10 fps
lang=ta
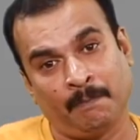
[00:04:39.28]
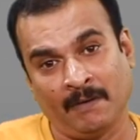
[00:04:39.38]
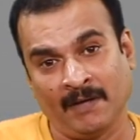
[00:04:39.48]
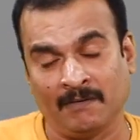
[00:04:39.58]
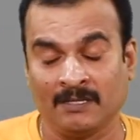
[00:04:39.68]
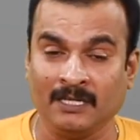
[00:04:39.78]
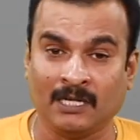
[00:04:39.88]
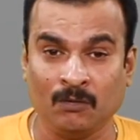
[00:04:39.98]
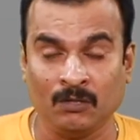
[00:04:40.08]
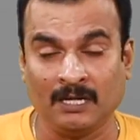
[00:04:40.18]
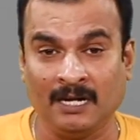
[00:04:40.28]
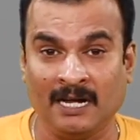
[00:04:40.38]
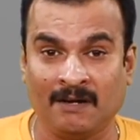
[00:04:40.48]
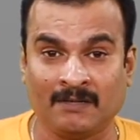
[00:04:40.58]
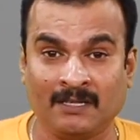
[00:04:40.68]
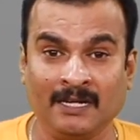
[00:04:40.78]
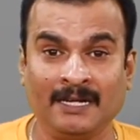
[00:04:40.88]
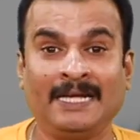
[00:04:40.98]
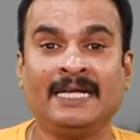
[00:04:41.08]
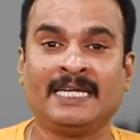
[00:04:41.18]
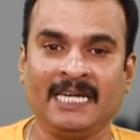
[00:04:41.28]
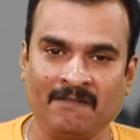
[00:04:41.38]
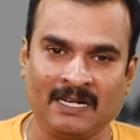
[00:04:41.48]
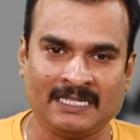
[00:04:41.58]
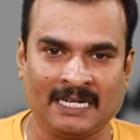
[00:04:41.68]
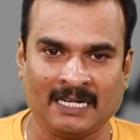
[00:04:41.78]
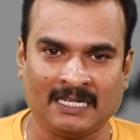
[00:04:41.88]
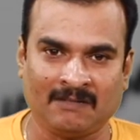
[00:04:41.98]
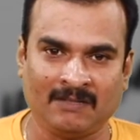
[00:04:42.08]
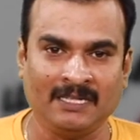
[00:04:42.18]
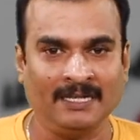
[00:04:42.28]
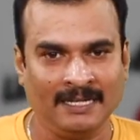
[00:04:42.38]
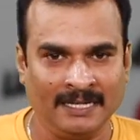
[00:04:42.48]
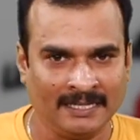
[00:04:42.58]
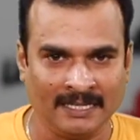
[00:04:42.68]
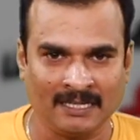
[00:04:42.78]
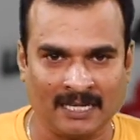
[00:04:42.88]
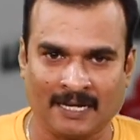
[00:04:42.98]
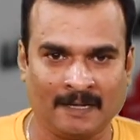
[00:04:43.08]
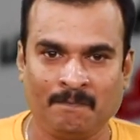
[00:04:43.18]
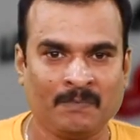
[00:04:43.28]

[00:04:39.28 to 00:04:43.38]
அப்போவே வந்து எழுபதுகள்லேயே வந்து கீவா ஜெகநாதன் வந்து எதிர்த்தார்